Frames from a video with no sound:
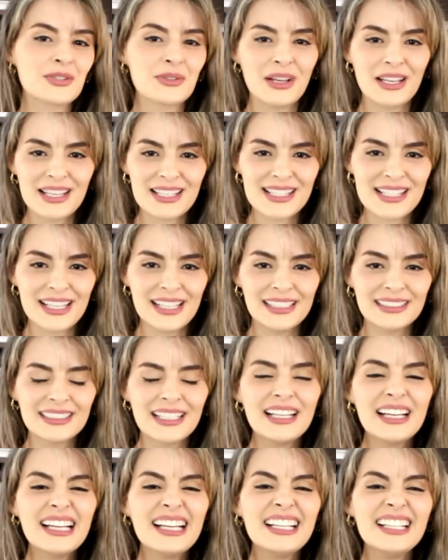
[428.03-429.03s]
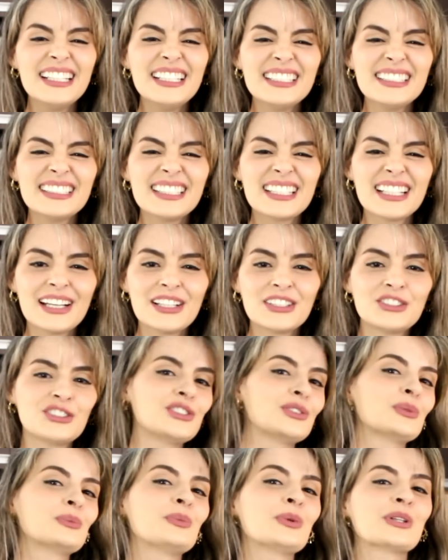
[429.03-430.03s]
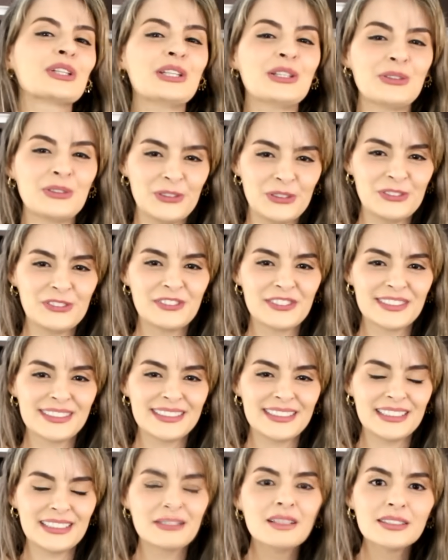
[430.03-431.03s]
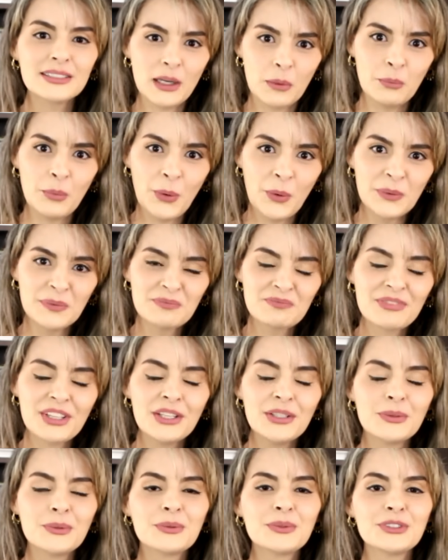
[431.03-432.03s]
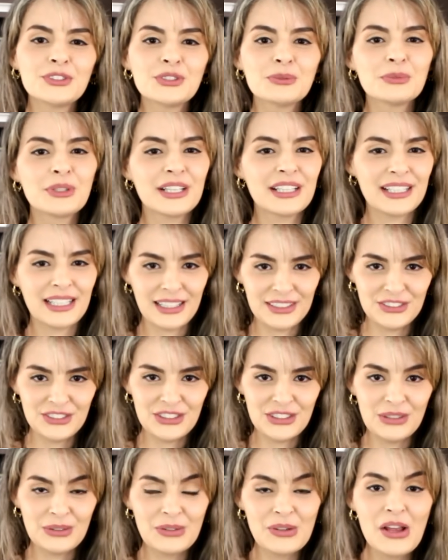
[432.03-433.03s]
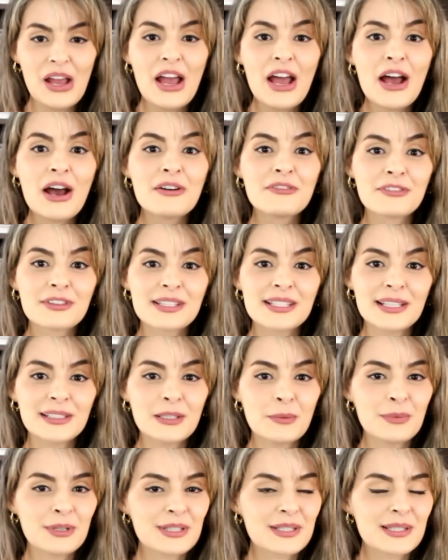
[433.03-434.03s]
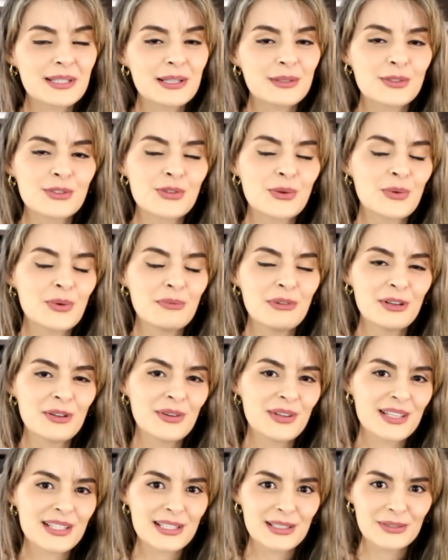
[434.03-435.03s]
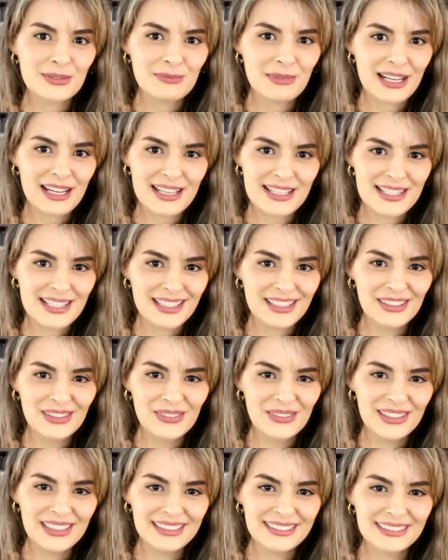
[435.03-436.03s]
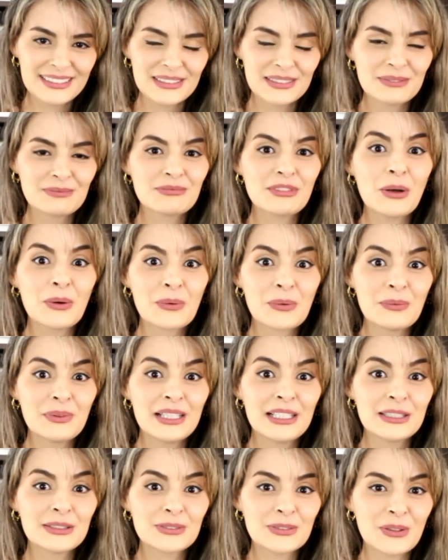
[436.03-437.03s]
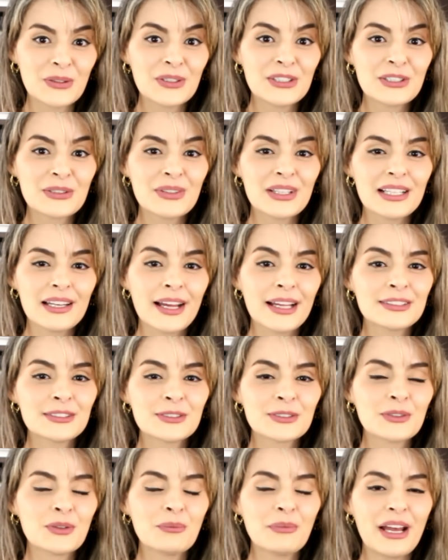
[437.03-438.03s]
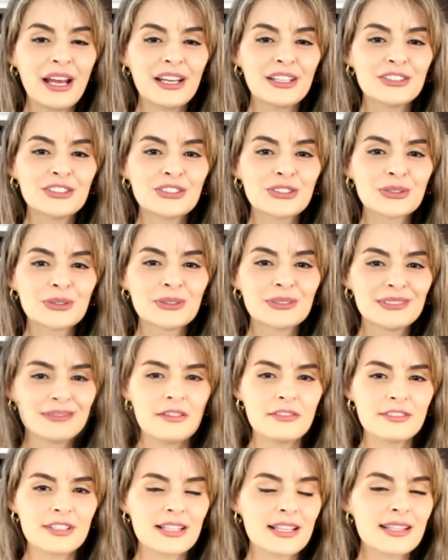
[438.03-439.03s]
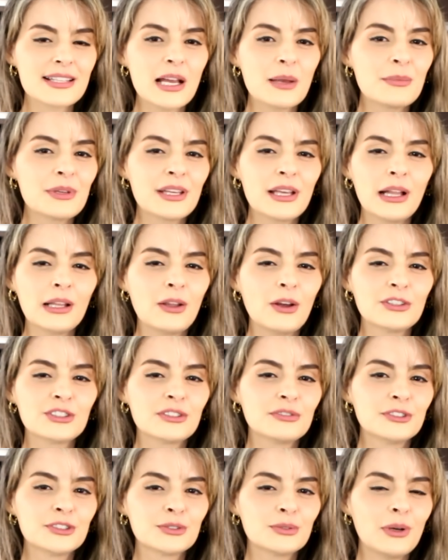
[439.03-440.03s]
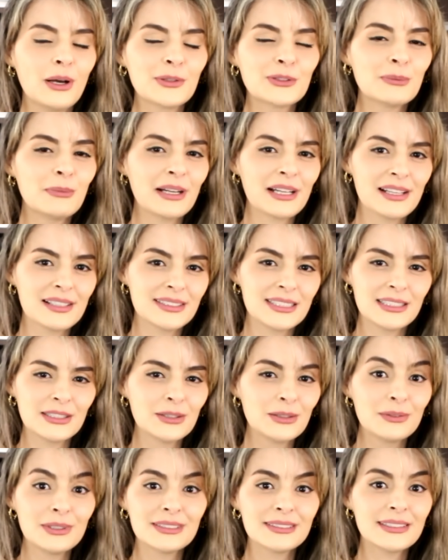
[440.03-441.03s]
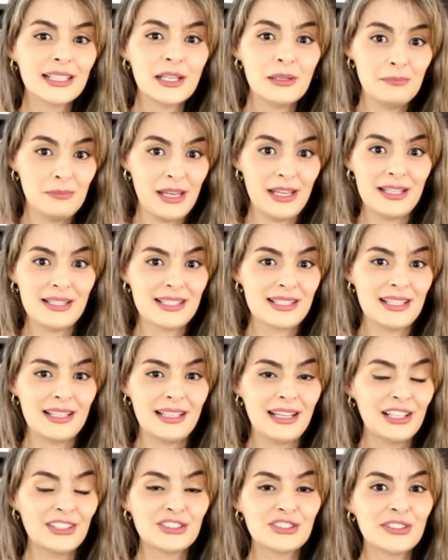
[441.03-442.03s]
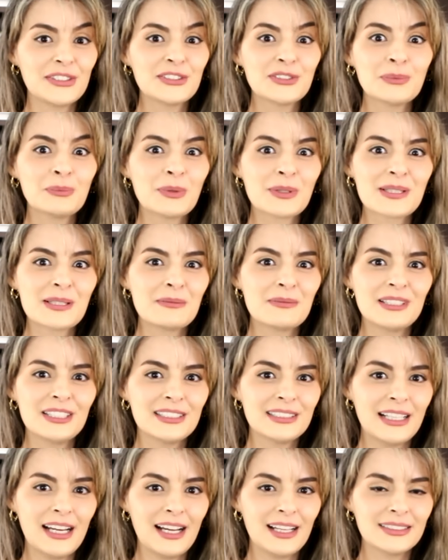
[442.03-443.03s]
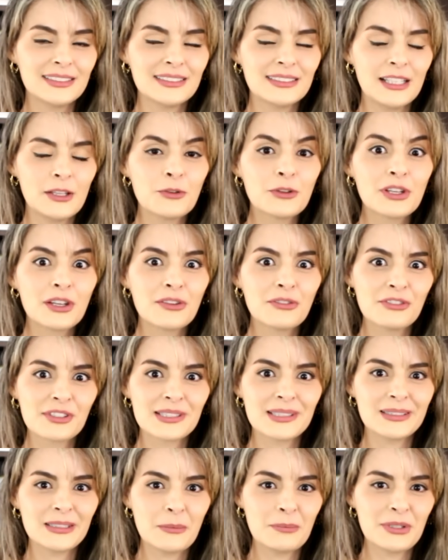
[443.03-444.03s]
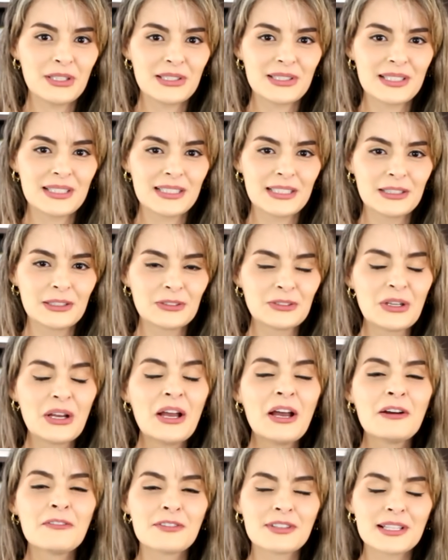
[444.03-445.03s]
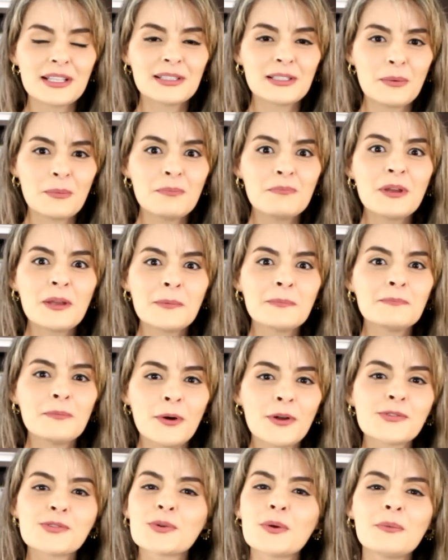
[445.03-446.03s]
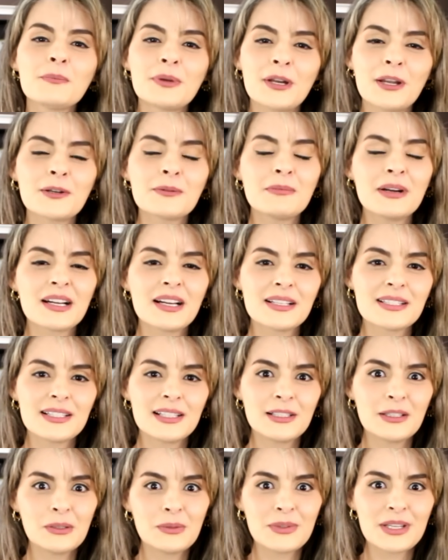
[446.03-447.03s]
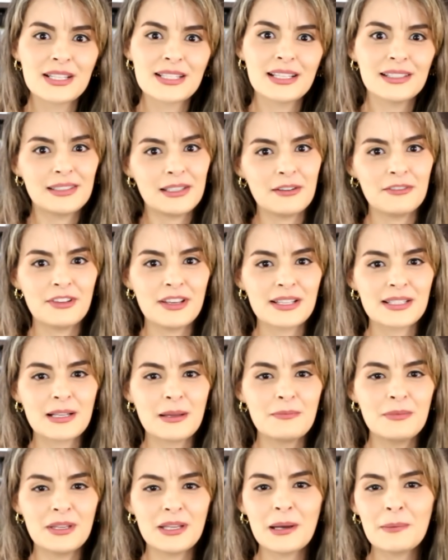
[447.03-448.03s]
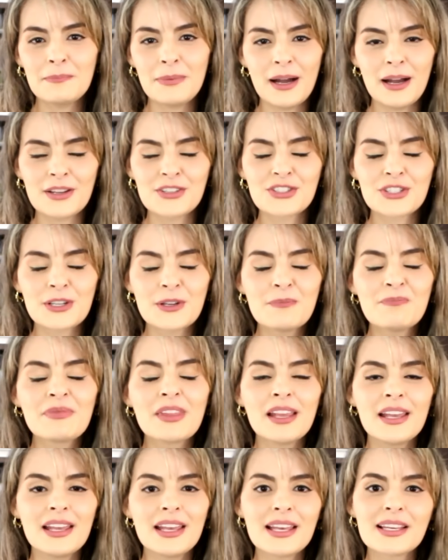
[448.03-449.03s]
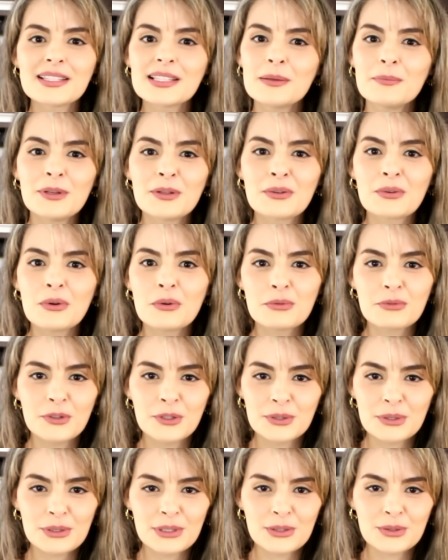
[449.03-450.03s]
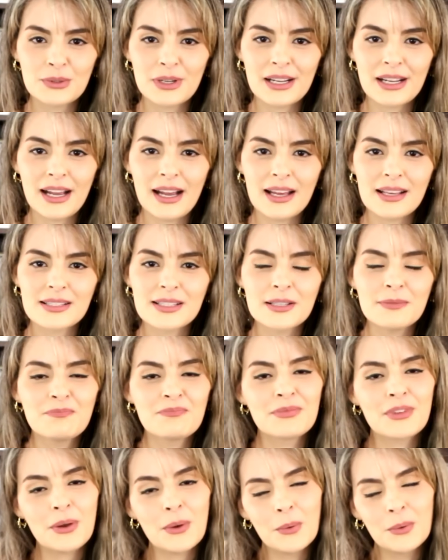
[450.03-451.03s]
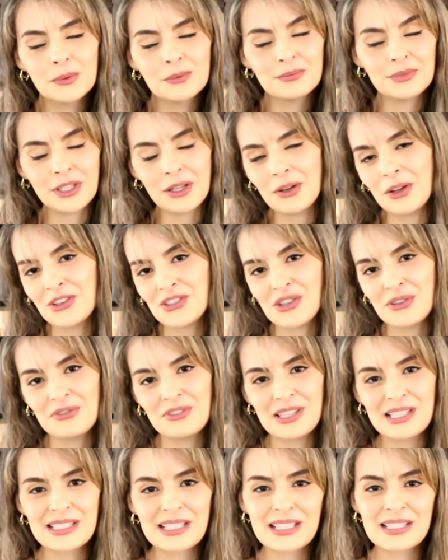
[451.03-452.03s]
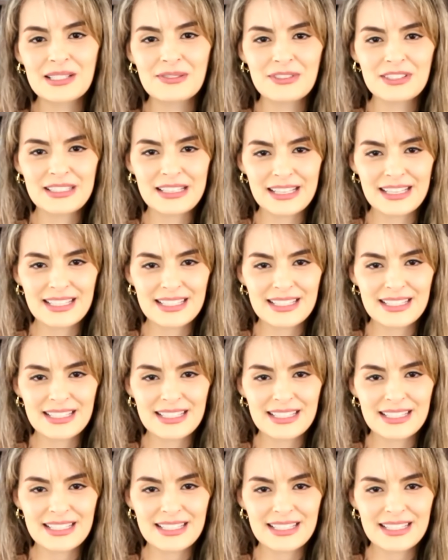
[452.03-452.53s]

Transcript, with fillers: a sua receita e interagir um pouquinho com você, tá bom? E um último recado recadinho. Você está precisando de alguma coisa do Magazine Luiza? Algum eletrônico, eletrodoméstico? Vocês sabem que a loja virtual do Magazine Luiza é imensa, né? Cheia de possibilidades aí. O que, que você está precisando? Você também pode comprar no Magazine Luiza através da minha página e receber no conforto da tua casa ou na loja física se você